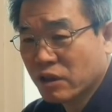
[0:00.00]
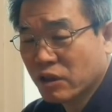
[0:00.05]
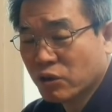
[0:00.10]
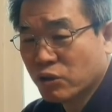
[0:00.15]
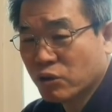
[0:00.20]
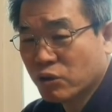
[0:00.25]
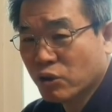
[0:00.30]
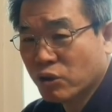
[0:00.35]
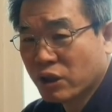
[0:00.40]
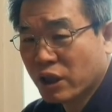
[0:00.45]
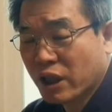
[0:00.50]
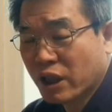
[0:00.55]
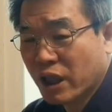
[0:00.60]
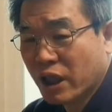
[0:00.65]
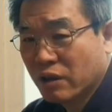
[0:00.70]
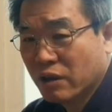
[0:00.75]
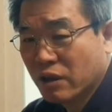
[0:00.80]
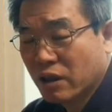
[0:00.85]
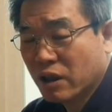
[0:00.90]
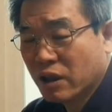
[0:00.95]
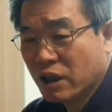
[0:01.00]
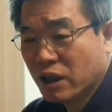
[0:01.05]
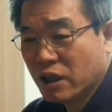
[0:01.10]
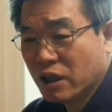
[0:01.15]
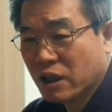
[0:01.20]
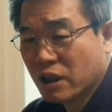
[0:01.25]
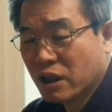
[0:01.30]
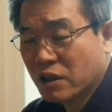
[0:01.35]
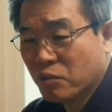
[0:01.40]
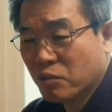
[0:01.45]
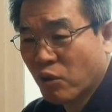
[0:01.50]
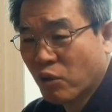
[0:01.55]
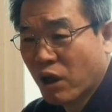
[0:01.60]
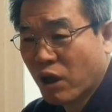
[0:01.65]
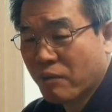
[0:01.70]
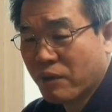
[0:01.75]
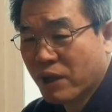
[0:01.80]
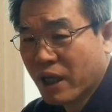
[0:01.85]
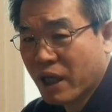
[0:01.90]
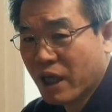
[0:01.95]
여론조사에
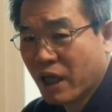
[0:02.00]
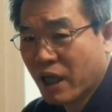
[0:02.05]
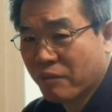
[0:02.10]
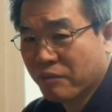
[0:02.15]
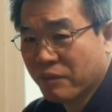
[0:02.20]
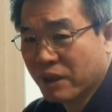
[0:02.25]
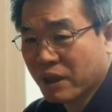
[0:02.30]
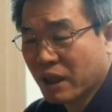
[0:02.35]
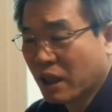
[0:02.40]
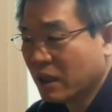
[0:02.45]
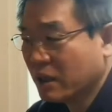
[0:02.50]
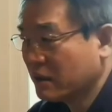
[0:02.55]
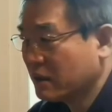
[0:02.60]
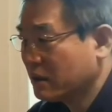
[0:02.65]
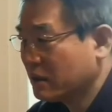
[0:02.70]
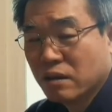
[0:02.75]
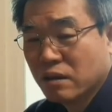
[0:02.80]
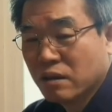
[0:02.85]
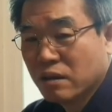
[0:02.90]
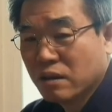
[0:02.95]
허경영을 포함해야 합니다.